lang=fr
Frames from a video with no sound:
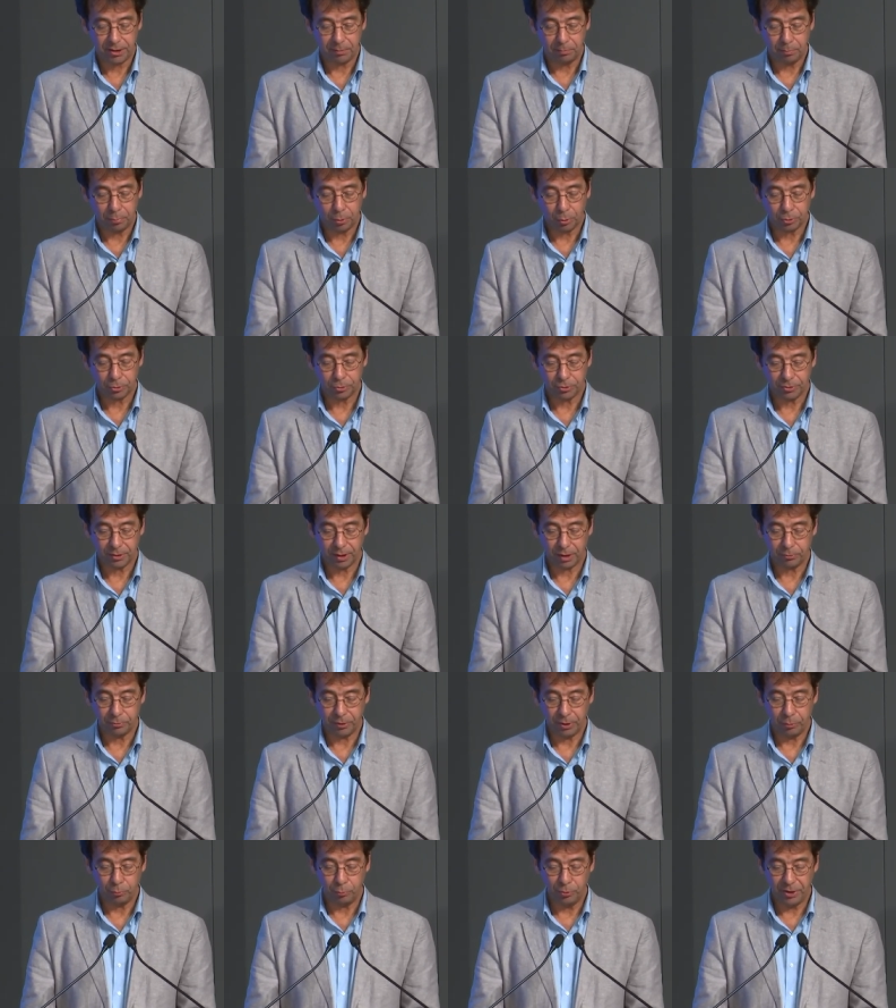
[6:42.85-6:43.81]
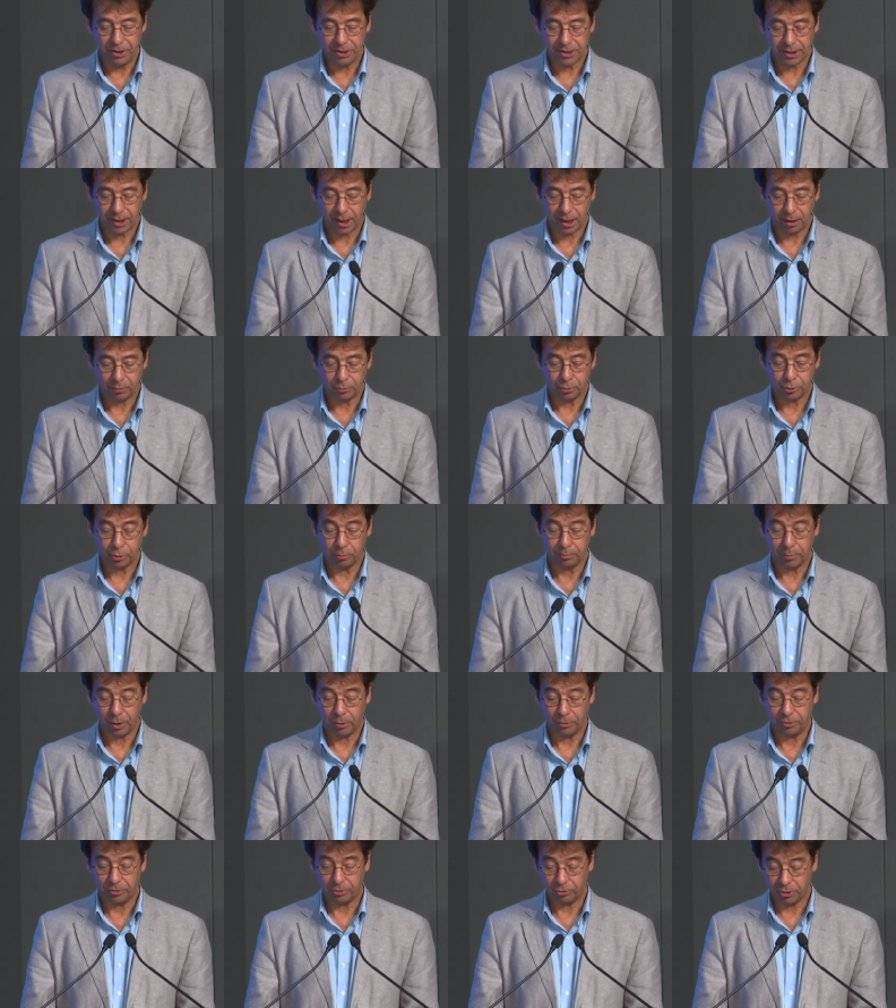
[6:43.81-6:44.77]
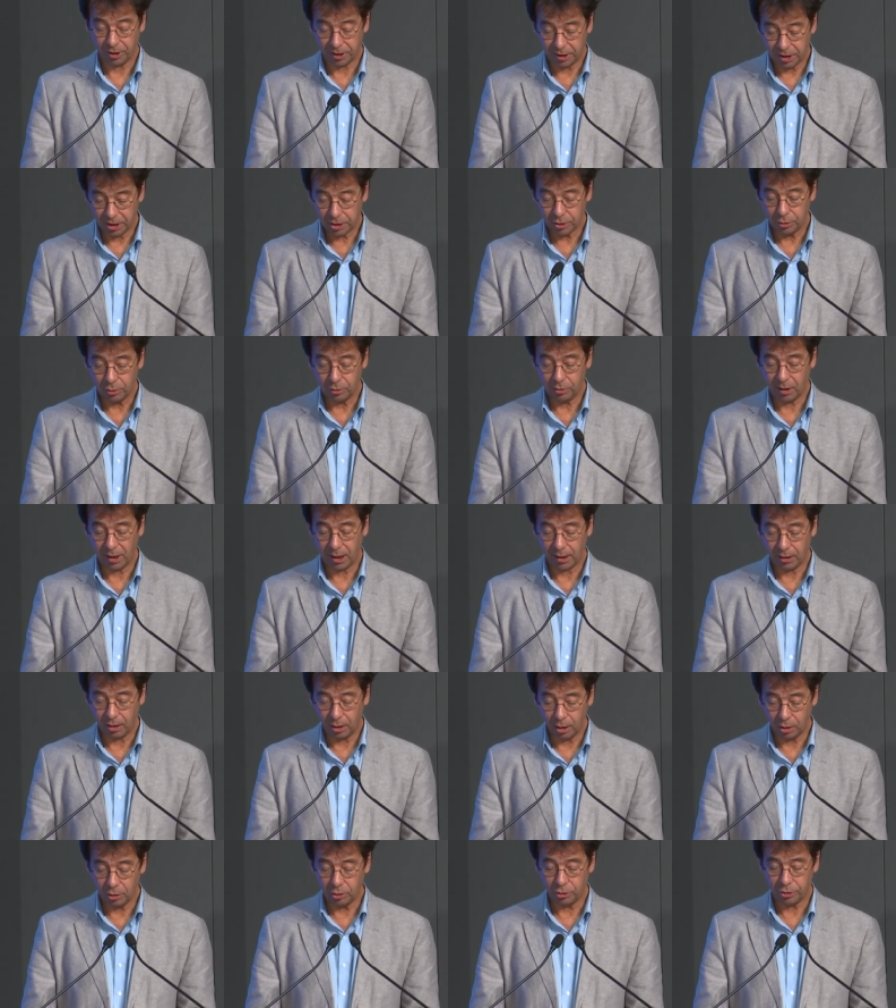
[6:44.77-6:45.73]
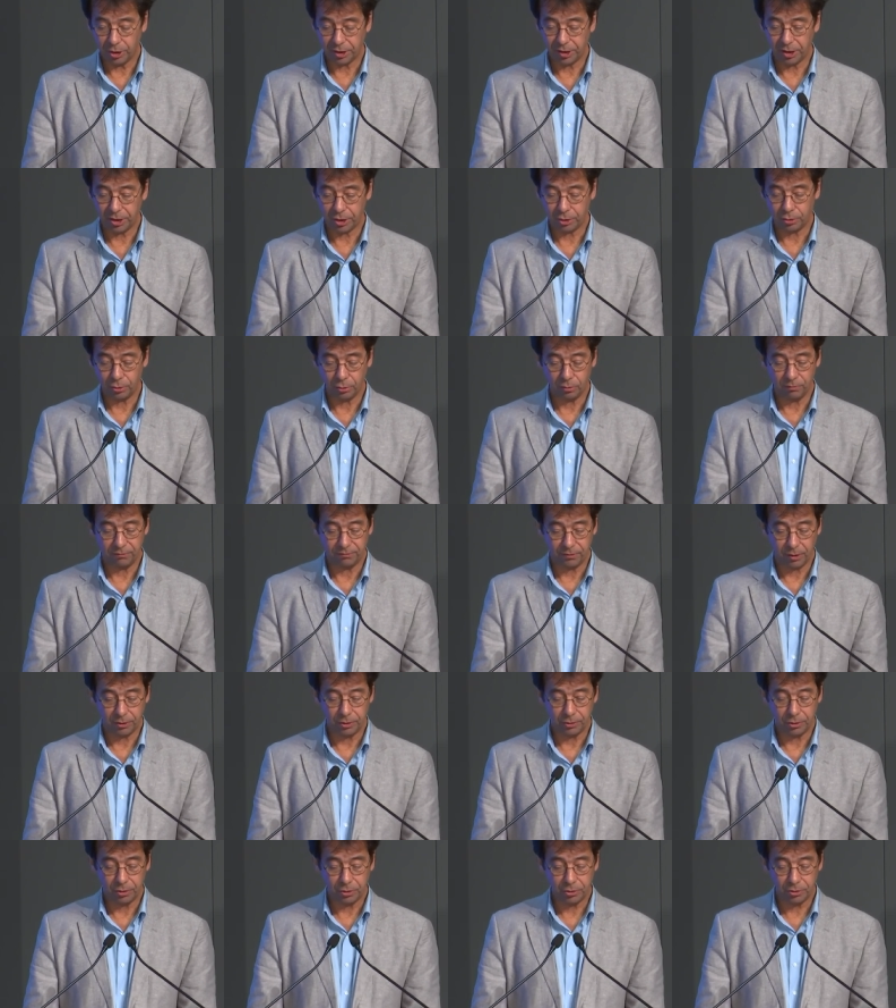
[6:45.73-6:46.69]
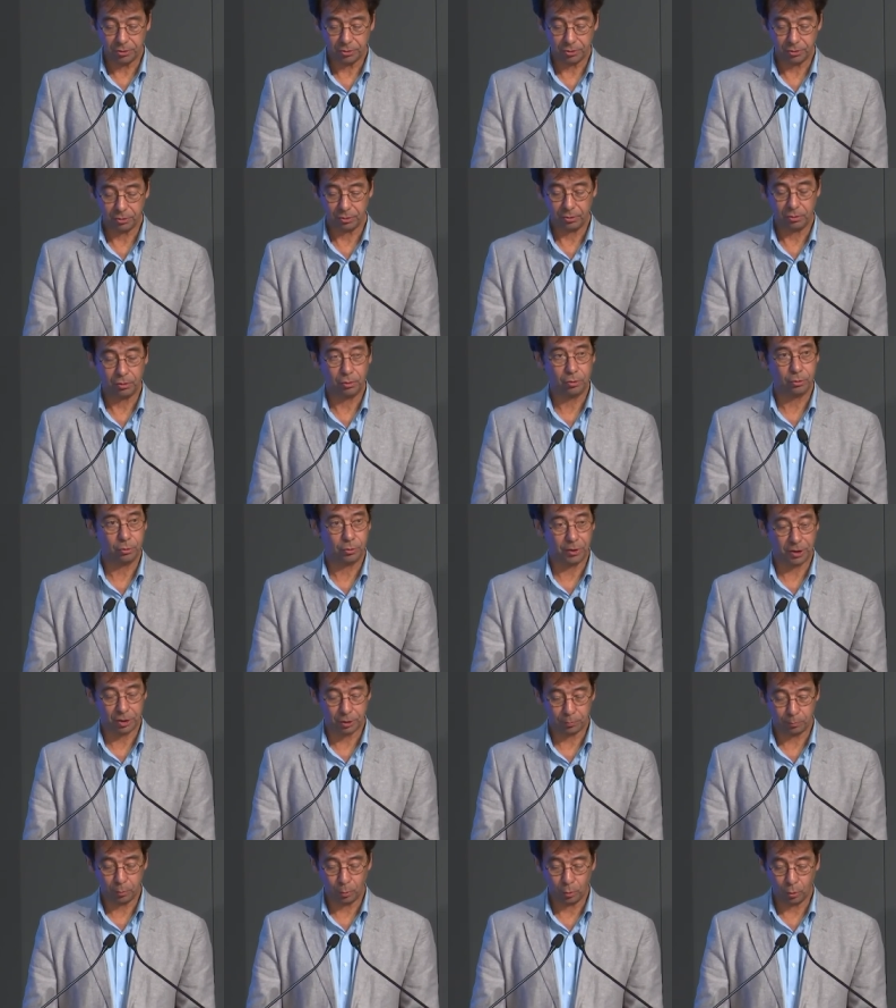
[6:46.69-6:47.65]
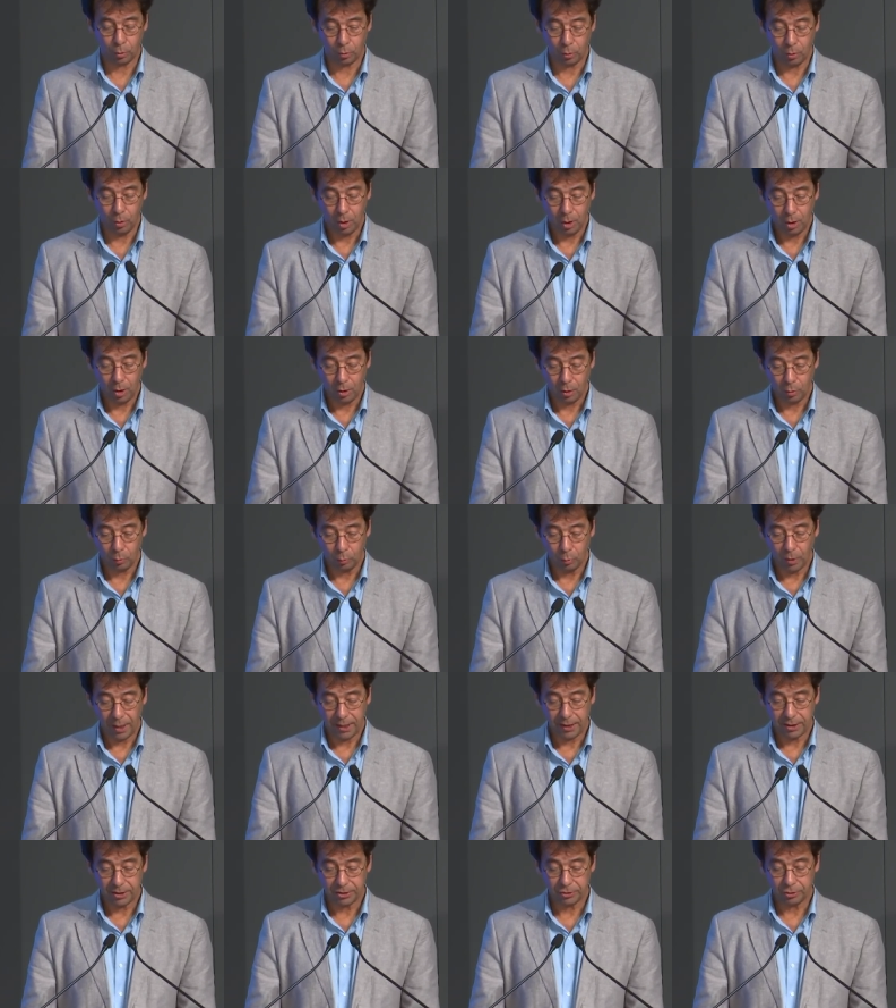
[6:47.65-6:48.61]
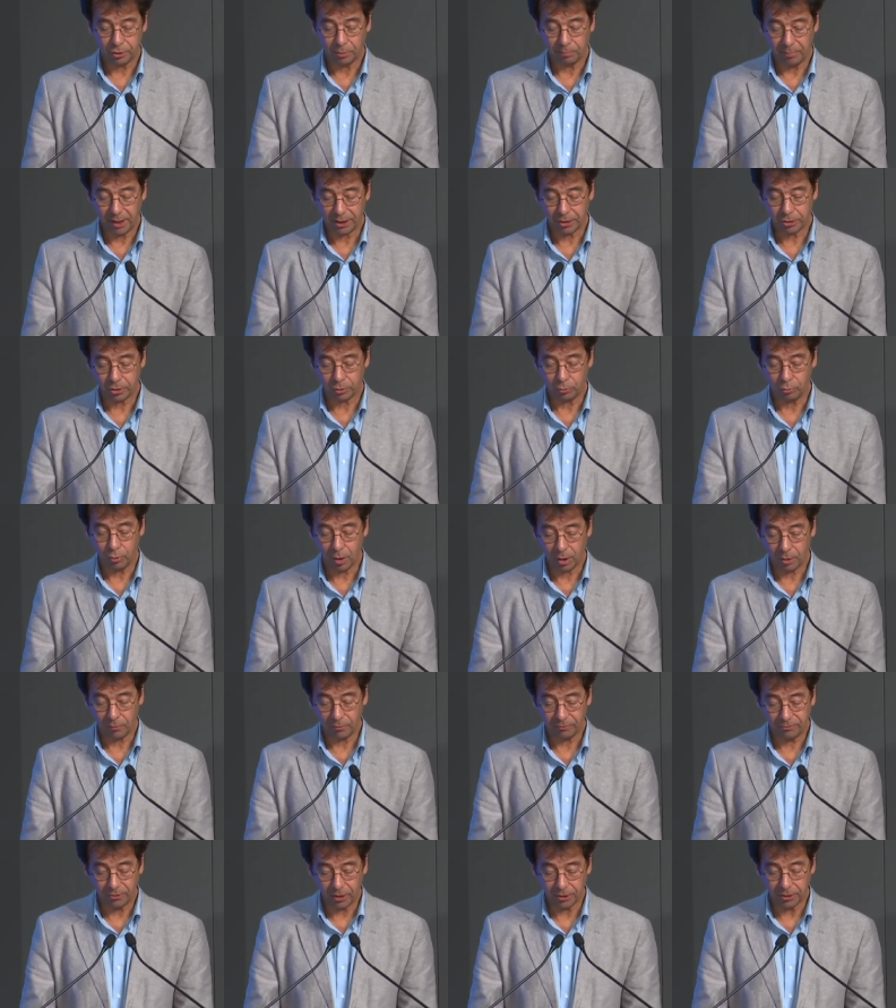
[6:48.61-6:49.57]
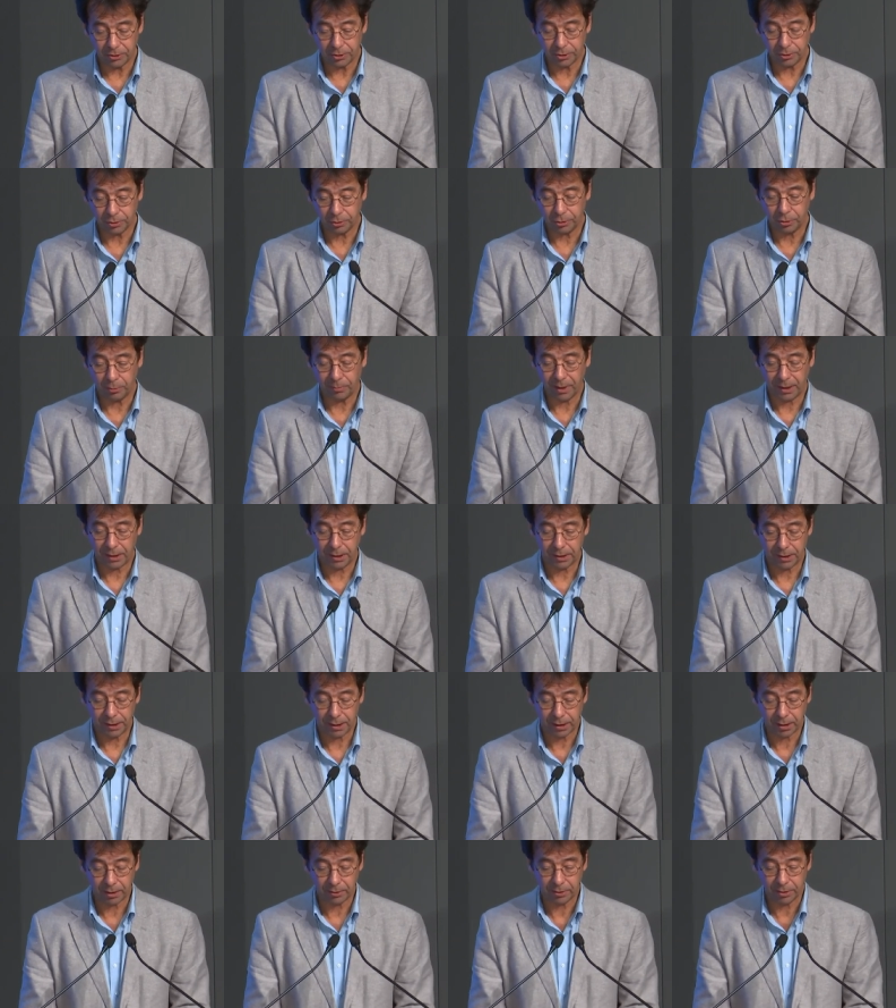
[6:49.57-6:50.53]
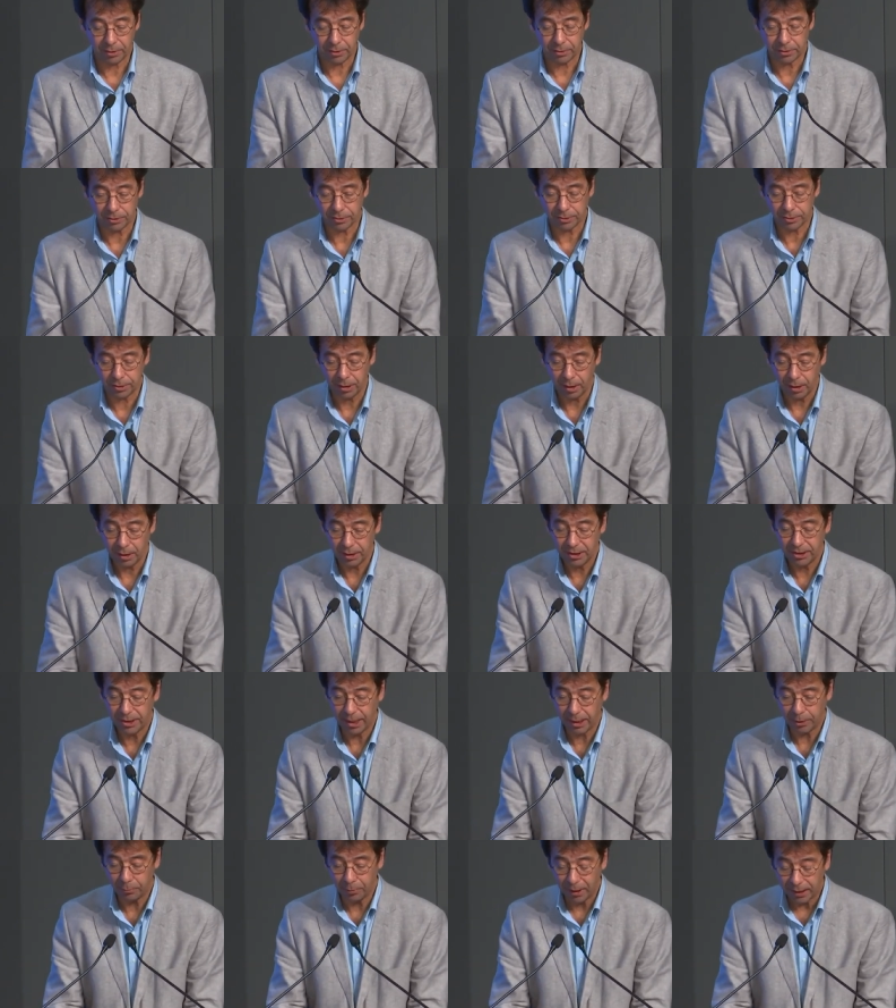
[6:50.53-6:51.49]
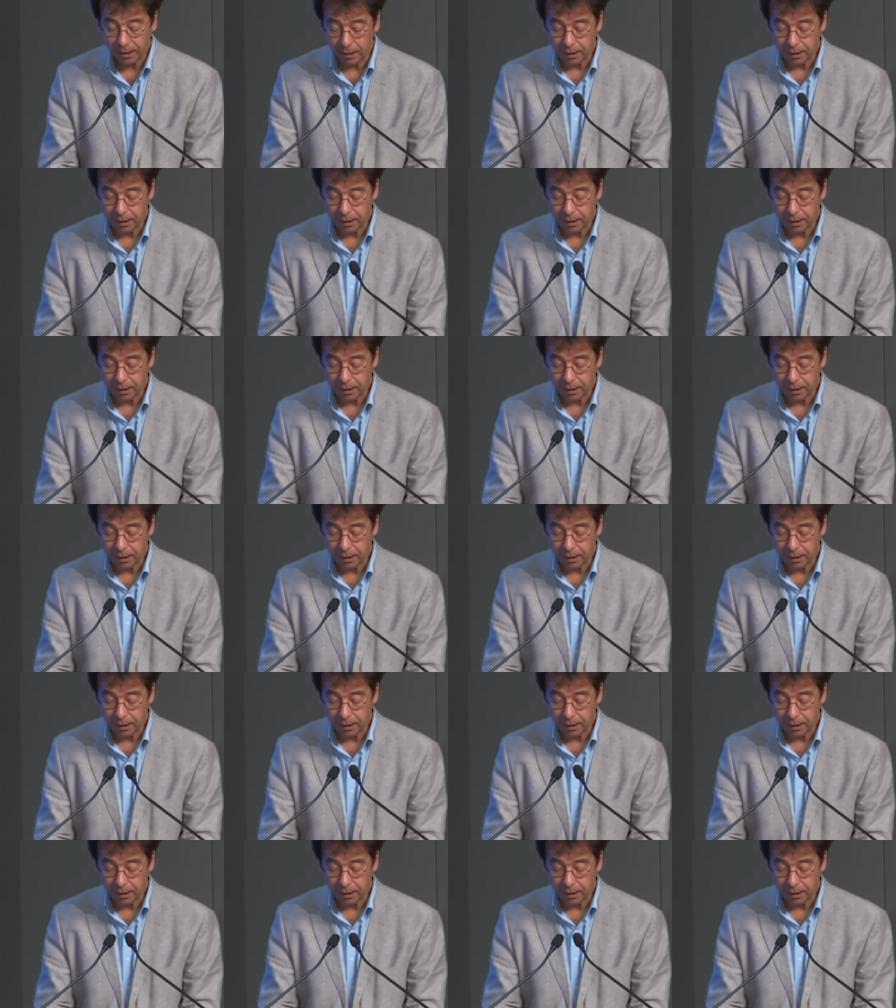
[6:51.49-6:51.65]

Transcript: C'était mon cinquième point. Nous avons besoin de trouver les bailleurs de fonds traditionnels et non traditionnels pour explorer des nouvelles manières traditionnelles